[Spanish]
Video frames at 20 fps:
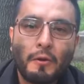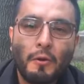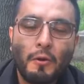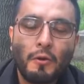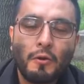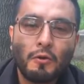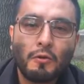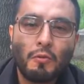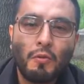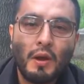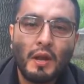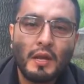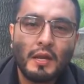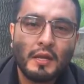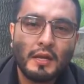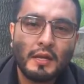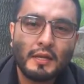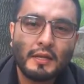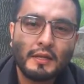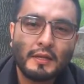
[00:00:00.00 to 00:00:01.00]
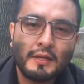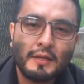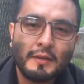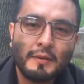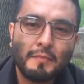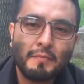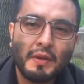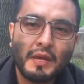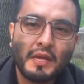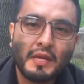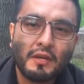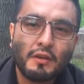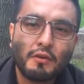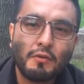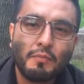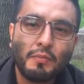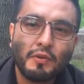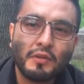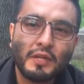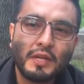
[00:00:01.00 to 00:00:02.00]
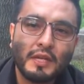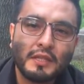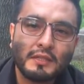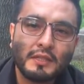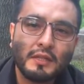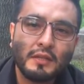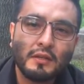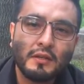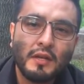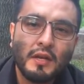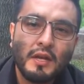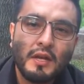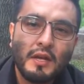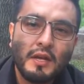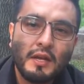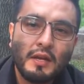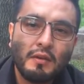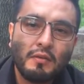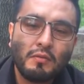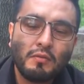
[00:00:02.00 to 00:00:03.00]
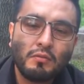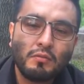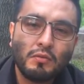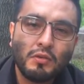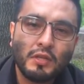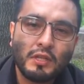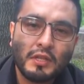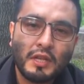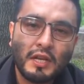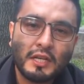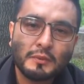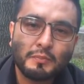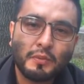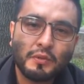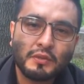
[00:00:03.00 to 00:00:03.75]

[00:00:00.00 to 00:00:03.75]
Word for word: con lo cual eh, México podría ser una de las